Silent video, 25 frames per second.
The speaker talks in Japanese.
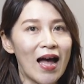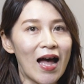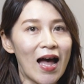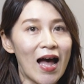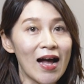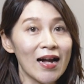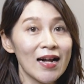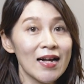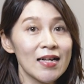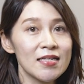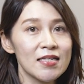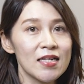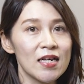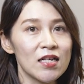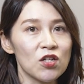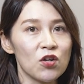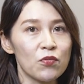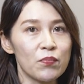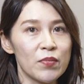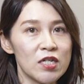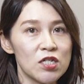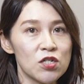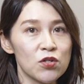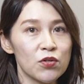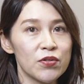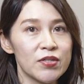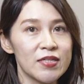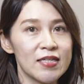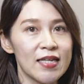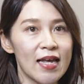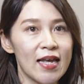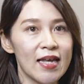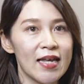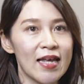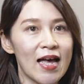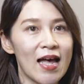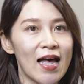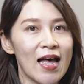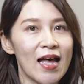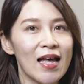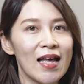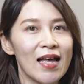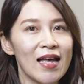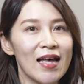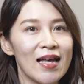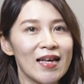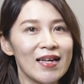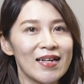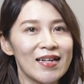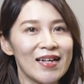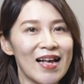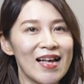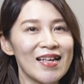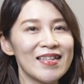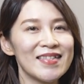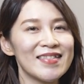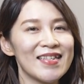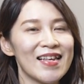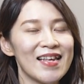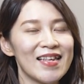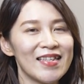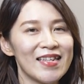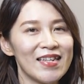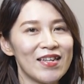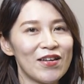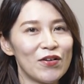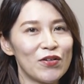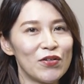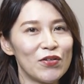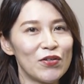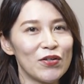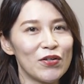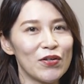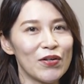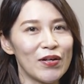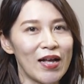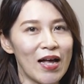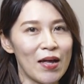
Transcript: 赤ちゃんの未熟性や感染による